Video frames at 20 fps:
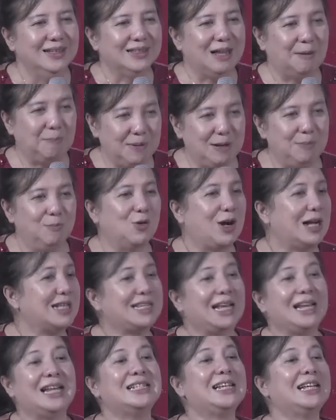Tapi bukan
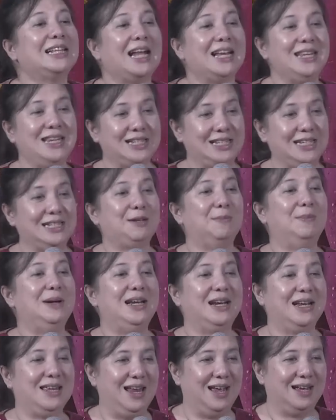salah setannya sih
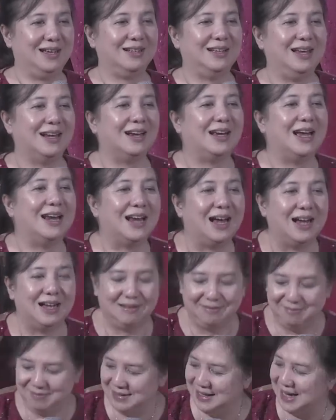sebenarnya. Gara-gara
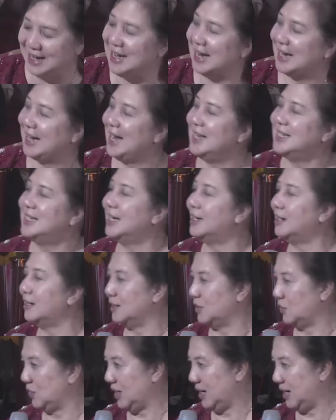nggak ada kecer,
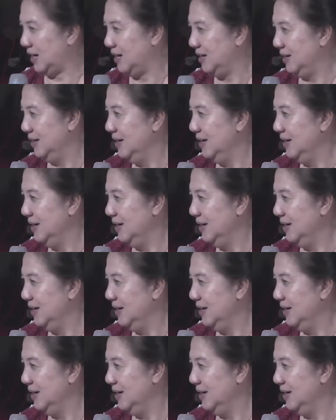lah saudara.